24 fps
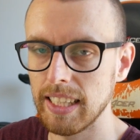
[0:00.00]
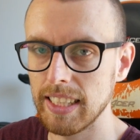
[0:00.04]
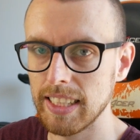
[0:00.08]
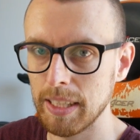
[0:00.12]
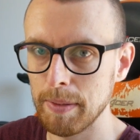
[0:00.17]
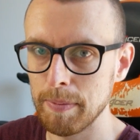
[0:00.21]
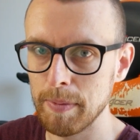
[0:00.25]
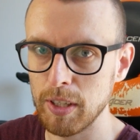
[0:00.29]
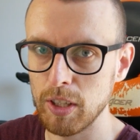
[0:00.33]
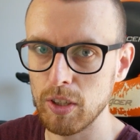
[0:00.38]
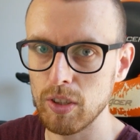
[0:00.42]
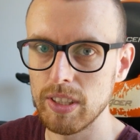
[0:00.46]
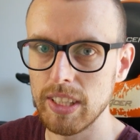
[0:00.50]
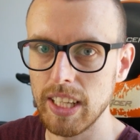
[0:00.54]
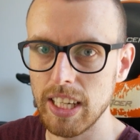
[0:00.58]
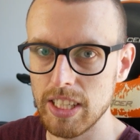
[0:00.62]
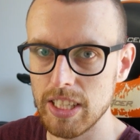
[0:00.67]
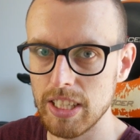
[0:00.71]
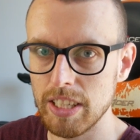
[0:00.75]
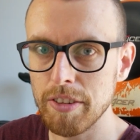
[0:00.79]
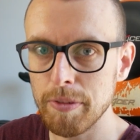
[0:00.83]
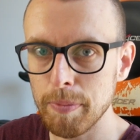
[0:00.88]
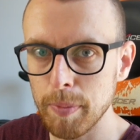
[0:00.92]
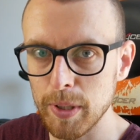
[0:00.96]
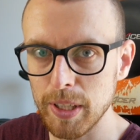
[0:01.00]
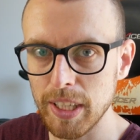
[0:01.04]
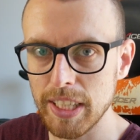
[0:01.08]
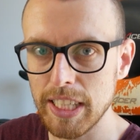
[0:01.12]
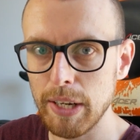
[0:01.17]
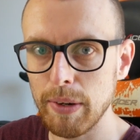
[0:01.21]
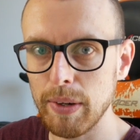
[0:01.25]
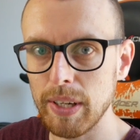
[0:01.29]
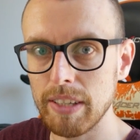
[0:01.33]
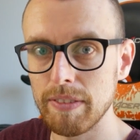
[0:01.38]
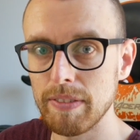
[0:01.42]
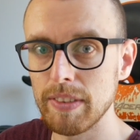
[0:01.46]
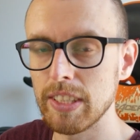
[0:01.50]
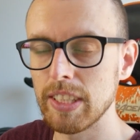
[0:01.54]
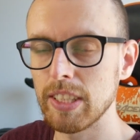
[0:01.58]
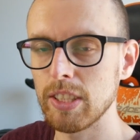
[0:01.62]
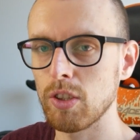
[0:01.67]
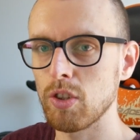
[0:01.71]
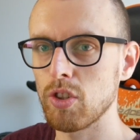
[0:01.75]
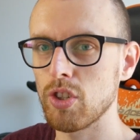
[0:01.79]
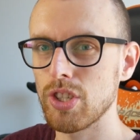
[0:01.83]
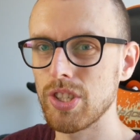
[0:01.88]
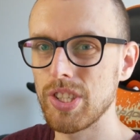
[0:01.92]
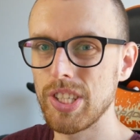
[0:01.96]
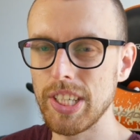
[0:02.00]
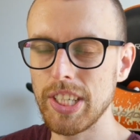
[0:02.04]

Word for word: następnego dnia, czyli w poniedziałek, więc jest to